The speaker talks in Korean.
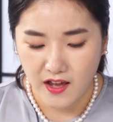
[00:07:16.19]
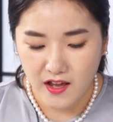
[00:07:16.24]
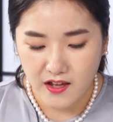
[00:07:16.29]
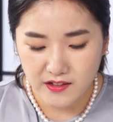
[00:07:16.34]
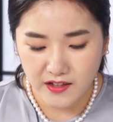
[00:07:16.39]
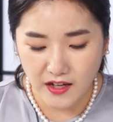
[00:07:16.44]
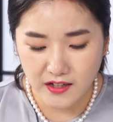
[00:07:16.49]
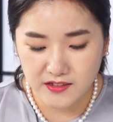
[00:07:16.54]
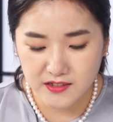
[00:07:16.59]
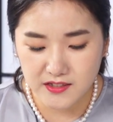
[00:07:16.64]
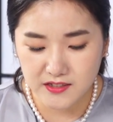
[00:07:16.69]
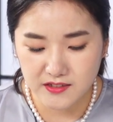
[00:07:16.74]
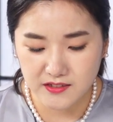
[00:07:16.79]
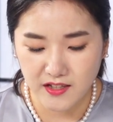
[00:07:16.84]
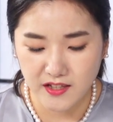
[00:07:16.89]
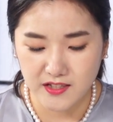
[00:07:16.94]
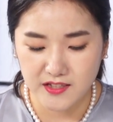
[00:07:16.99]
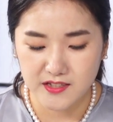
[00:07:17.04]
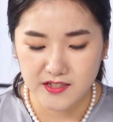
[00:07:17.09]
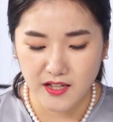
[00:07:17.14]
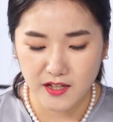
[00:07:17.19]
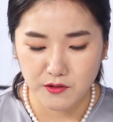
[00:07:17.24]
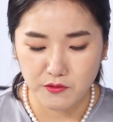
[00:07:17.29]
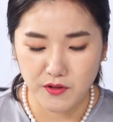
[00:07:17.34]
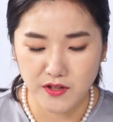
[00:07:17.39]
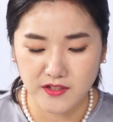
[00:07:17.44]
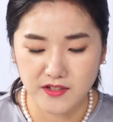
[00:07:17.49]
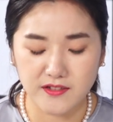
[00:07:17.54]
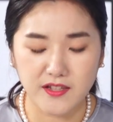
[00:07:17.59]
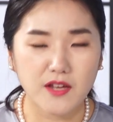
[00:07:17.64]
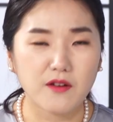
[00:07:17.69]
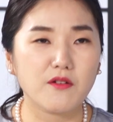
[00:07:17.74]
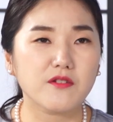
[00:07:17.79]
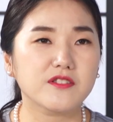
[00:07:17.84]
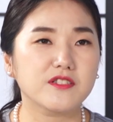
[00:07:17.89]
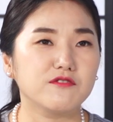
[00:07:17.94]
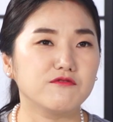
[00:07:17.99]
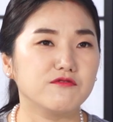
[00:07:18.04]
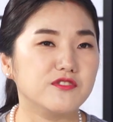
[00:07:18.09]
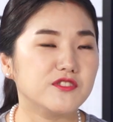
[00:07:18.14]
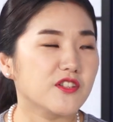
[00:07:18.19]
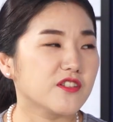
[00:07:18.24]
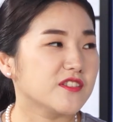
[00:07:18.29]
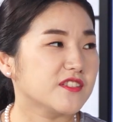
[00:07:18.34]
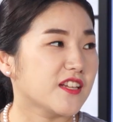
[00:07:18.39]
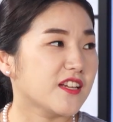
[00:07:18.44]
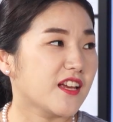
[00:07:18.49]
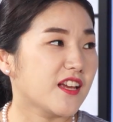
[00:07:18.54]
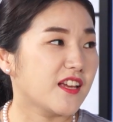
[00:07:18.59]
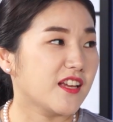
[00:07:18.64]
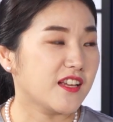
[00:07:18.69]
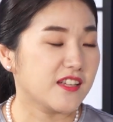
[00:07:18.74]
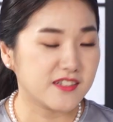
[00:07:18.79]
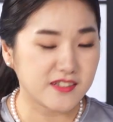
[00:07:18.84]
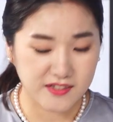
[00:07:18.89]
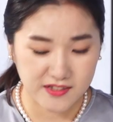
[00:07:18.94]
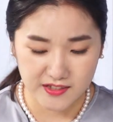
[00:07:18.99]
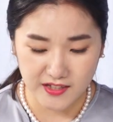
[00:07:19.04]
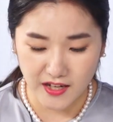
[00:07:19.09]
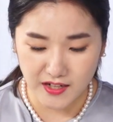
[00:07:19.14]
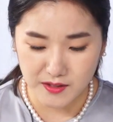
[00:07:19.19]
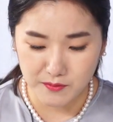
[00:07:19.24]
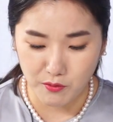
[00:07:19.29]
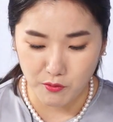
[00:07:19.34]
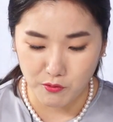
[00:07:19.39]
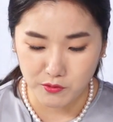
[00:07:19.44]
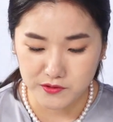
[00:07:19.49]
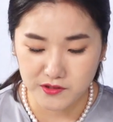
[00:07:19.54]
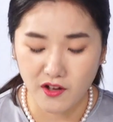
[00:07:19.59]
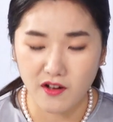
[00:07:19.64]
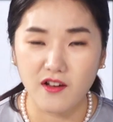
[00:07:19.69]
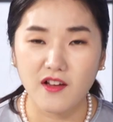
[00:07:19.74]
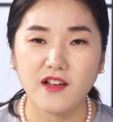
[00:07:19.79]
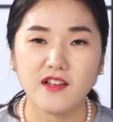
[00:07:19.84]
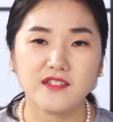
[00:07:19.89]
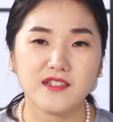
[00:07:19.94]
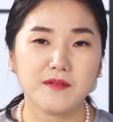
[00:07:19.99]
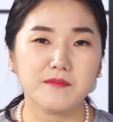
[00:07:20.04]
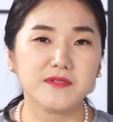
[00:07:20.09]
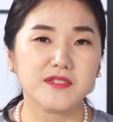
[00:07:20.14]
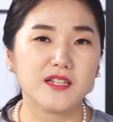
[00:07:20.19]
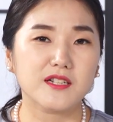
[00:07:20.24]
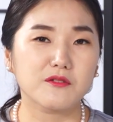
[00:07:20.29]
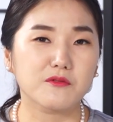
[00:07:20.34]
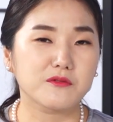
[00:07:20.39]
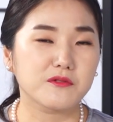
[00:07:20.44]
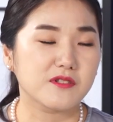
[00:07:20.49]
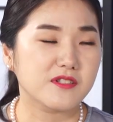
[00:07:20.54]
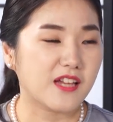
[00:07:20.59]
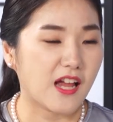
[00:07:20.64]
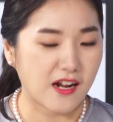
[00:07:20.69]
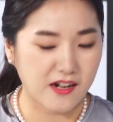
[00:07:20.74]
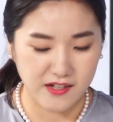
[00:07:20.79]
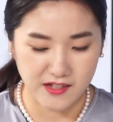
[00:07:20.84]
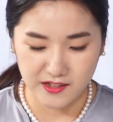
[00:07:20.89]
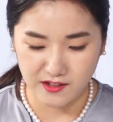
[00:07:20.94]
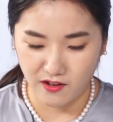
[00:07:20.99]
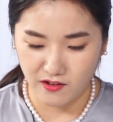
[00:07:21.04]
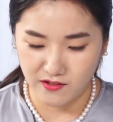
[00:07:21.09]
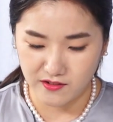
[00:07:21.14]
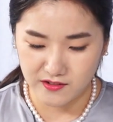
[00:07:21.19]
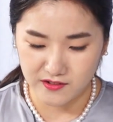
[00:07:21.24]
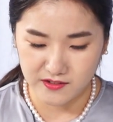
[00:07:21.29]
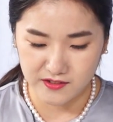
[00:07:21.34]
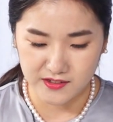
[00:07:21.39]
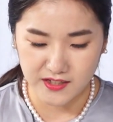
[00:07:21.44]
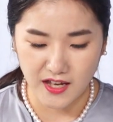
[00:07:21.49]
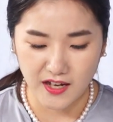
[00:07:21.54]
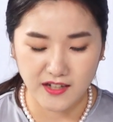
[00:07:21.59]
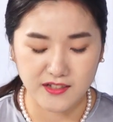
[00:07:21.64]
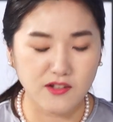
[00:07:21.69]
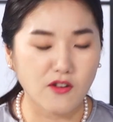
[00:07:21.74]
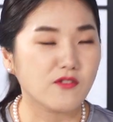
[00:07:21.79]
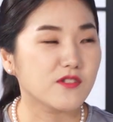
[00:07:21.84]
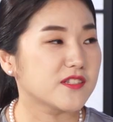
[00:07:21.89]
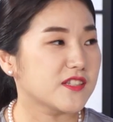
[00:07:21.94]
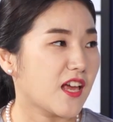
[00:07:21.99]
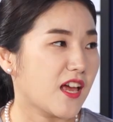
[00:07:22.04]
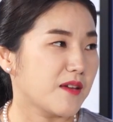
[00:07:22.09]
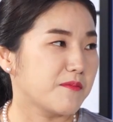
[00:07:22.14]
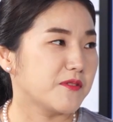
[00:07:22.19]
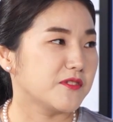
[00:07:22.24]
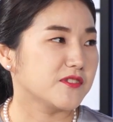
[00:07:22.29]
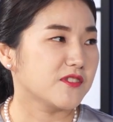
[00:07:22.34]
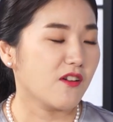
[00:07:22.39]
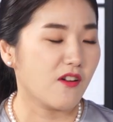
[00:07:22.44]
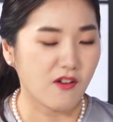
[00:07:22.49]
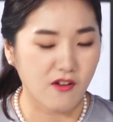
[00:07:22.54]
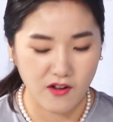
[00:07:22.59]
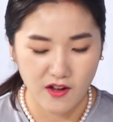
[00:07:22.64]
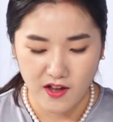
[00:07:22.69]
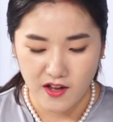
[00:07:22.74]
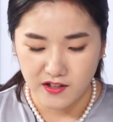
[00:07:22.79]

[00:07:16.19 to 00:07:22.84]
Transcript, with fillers: 당시 근데 이차로에 이제 세워진 운전자의 차를 보고서 삼차로를 달리던 차가 정차하면서 되면서 그 맞아요.